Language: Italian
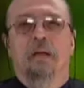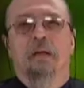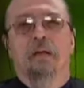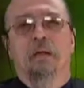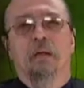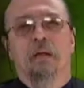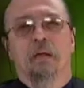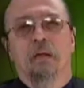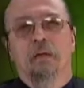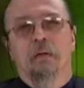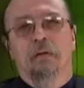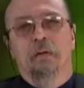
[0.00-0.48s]

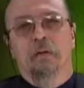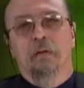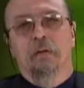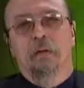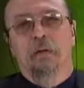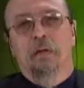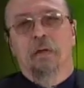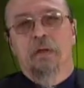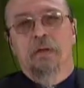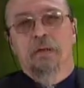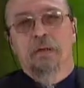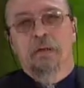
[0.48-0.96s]
di
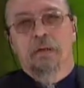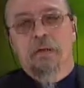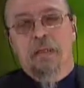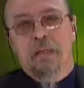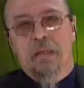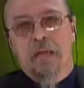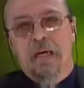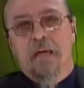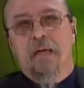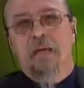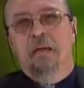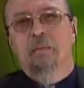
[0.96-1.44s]
eh,
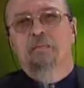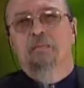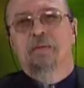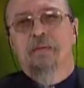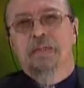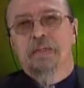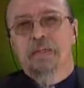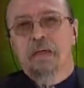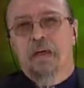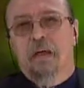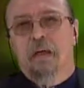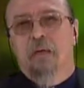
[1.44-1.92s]
insegnare, di
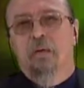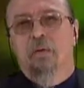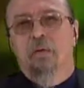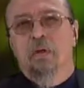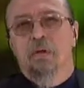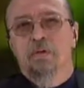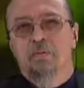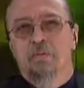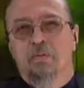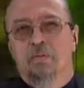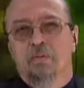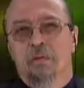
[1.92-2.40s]
passare con
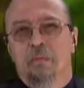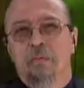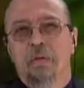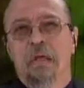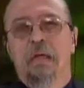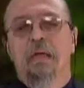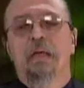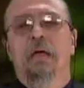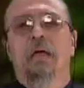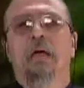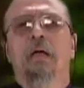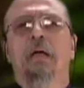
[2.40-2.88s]
la sua
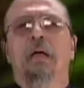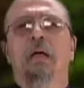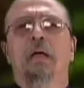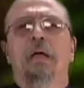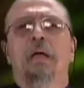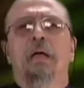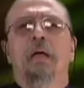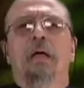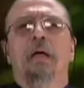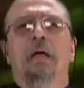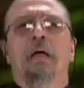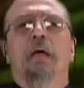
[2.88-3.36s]
famiglia
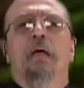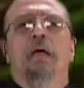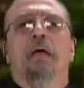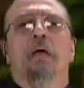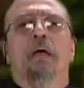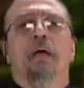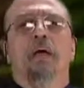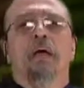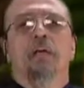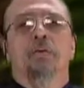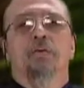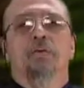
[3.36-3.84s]

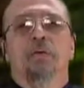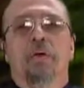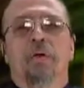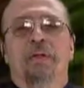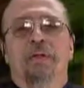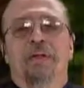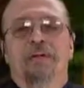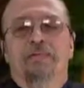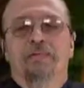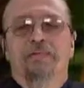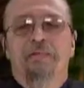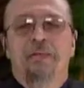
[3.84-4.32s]
eh, i
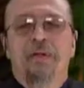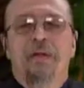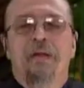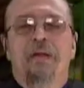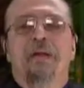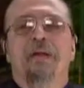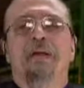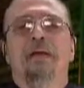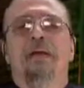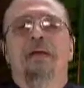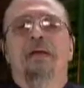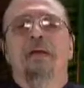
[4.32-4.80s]
suoi tre
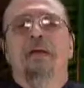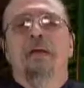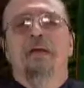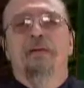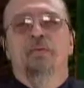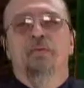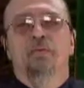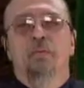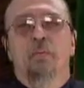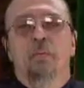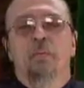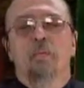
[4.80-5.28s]

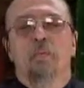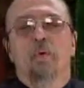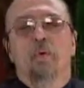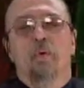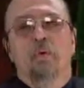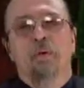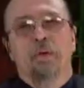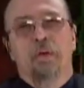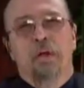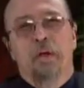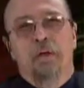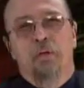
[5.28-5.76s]
figli, sua
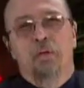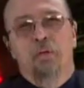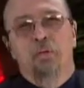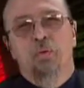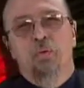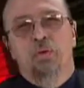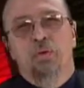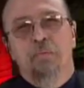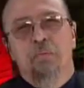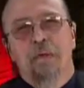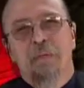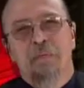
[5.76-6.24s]
moglie, gli
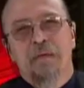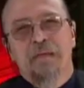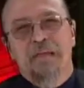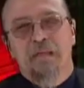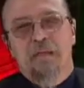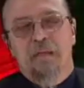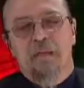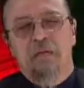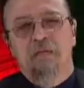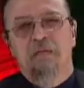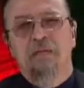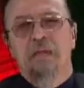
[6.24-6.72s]
ultimi
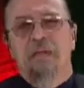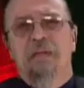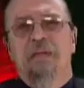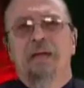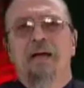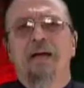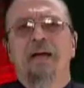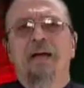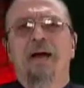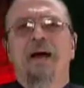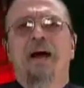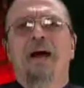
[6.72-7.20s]
mesi di
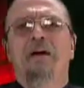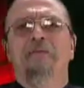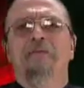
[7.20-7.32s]
vita e ha